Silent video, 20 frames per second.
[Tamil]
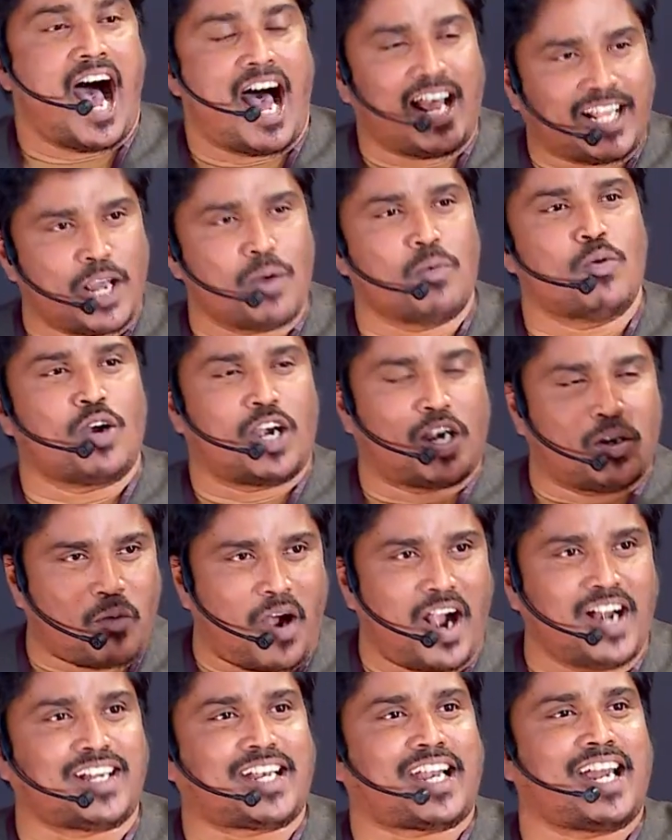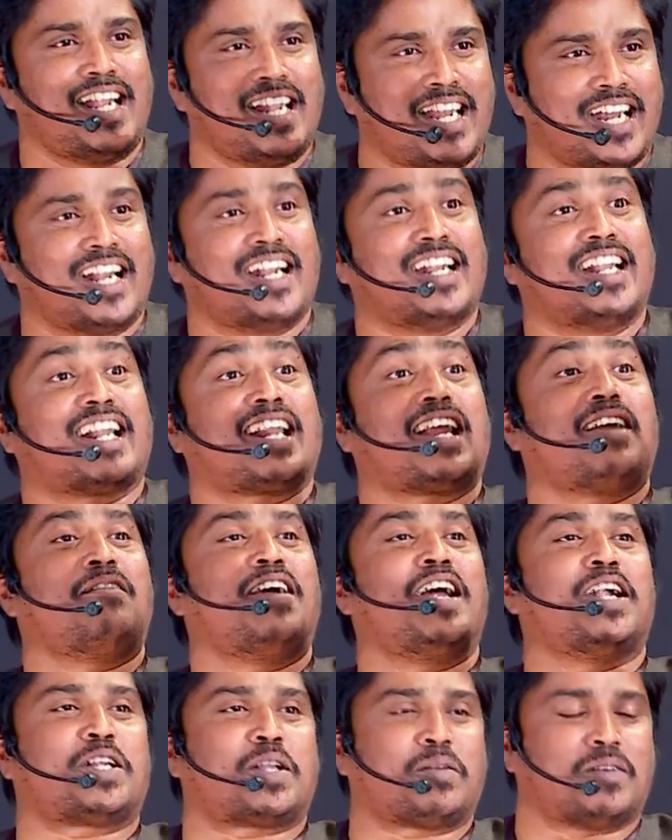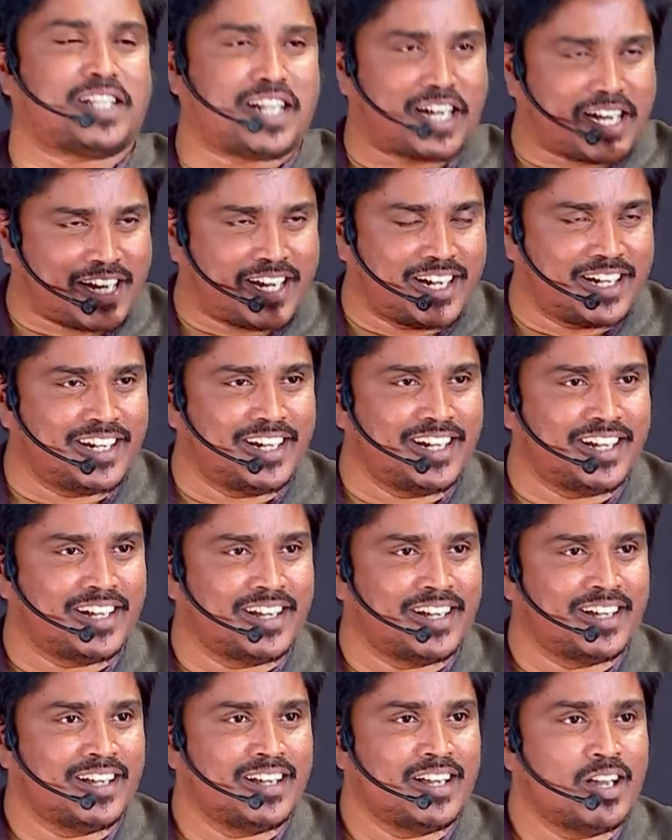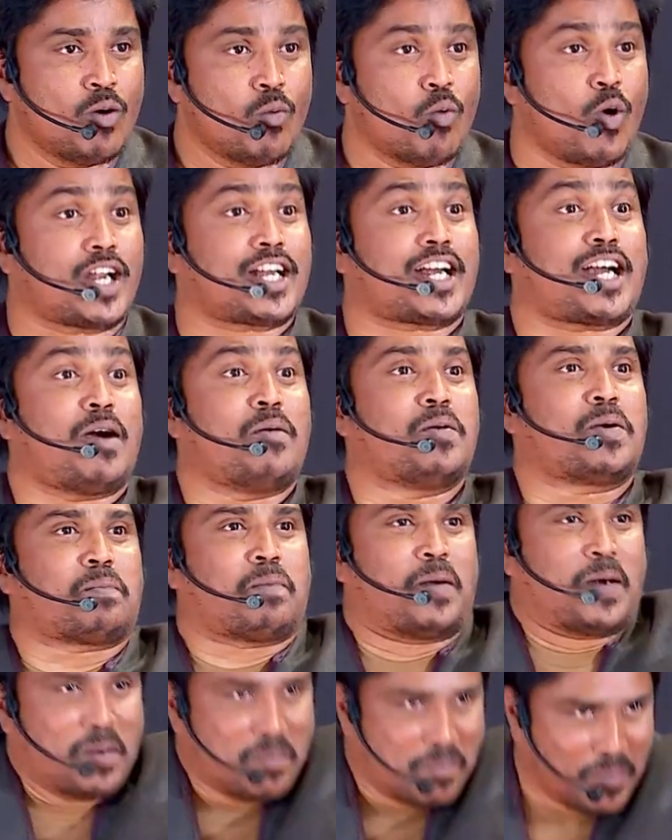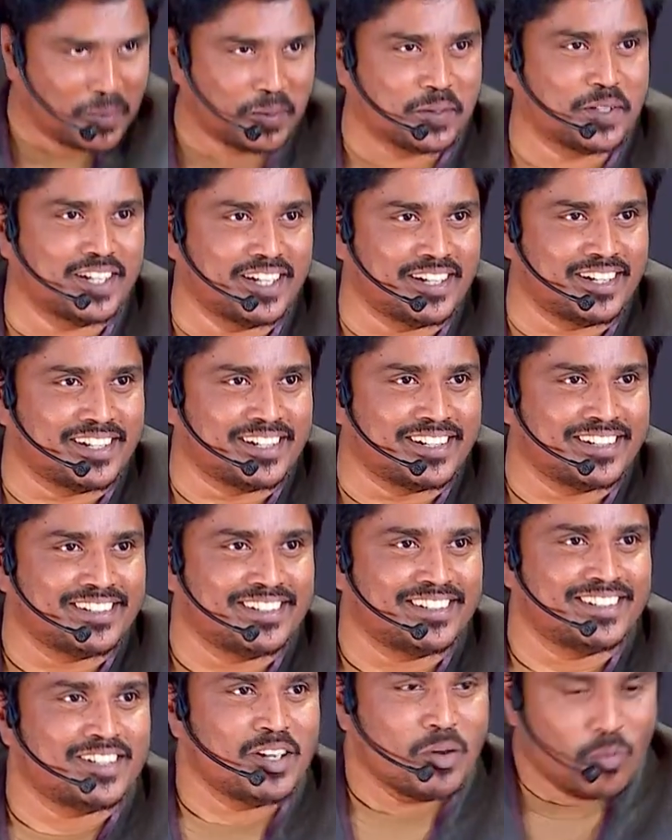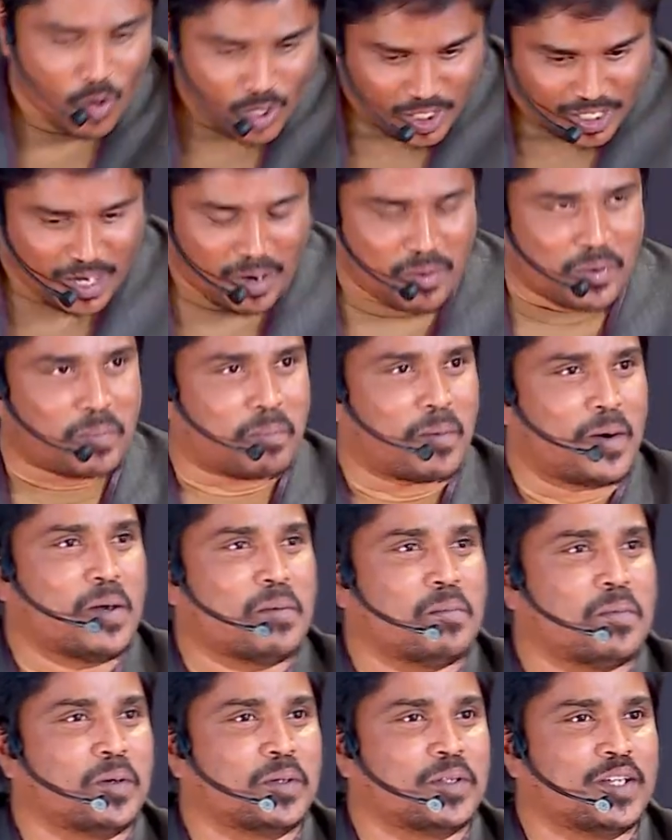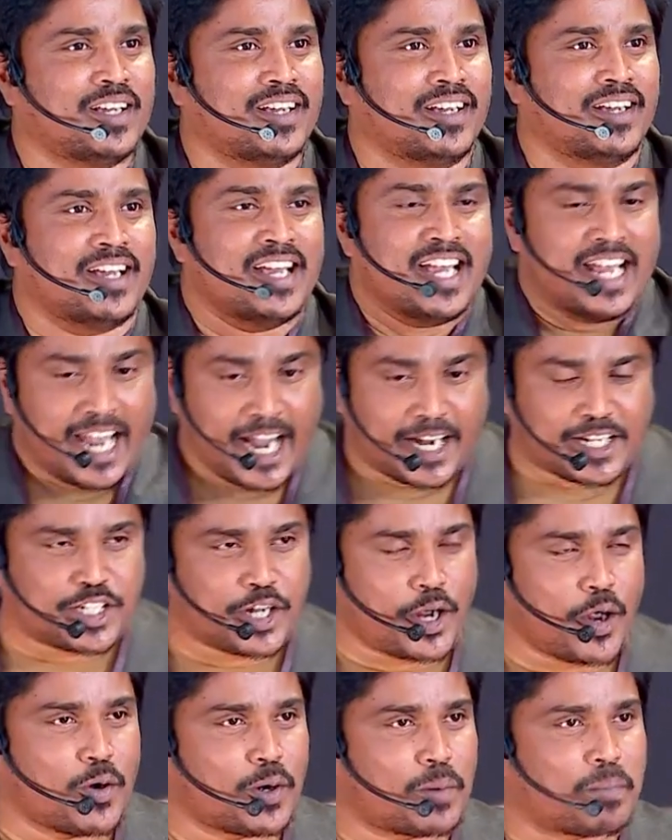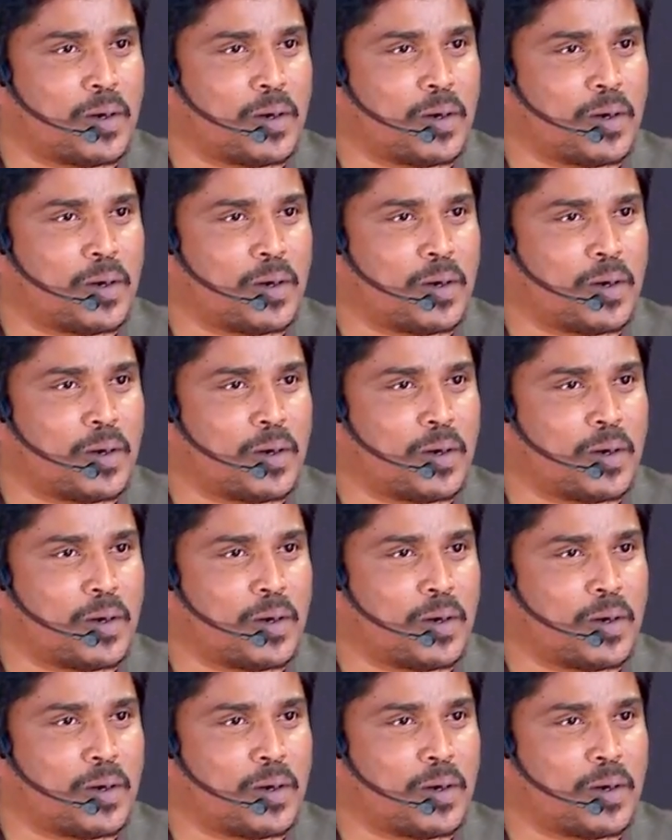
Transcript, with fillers: அதை உங்கள் வாழ்க்கையில் நீங்கள் நிறைவேற்றுவதற்கு ஒர்க் அவுட் பண்ணும்போது ஒர்க் அவுட் பண்ணும்போது எக்ஸிக்யூட்